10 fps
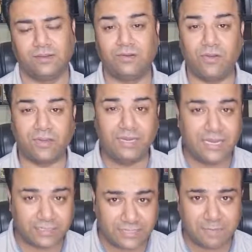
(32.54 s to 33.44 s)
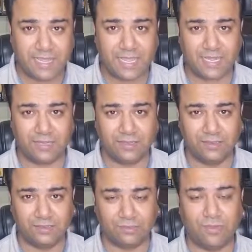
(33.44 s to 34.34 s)
और नौकरी लगती भी है
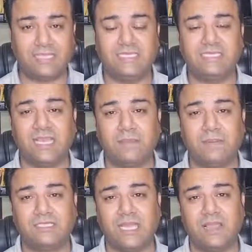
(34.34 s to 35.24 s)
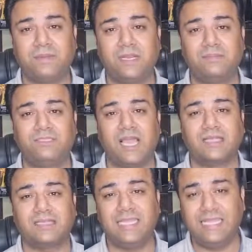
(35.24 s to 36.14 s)
तो ऐसी जगह पर जहां पर हम
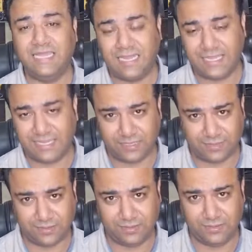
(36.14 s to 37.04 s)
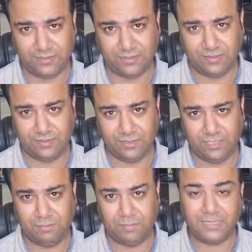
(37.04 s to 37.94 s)
चाहते ही नहीं हैं
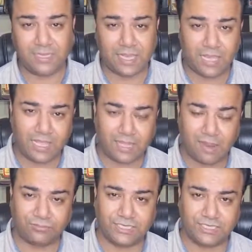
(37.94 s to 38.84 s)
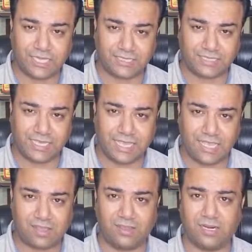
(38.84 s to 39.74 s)
बनना अकाउंटेंट चाहते
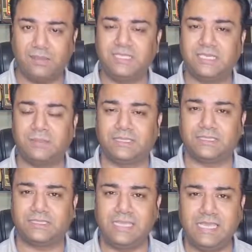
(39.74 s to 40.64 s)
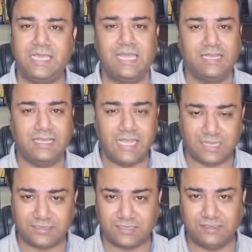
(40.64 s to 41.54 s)
हैं और हमें जबरदस्ती ये
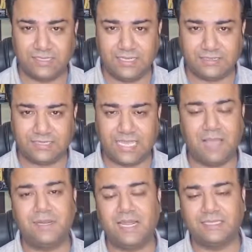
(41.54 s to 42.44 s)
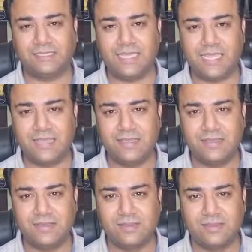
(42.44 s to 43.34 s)
कंसल्टेंट्स क्या बना देते हैं
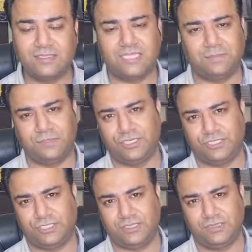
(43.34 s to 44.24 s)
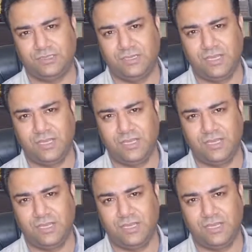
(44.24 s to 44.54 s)
रिसेप्शनिस्ट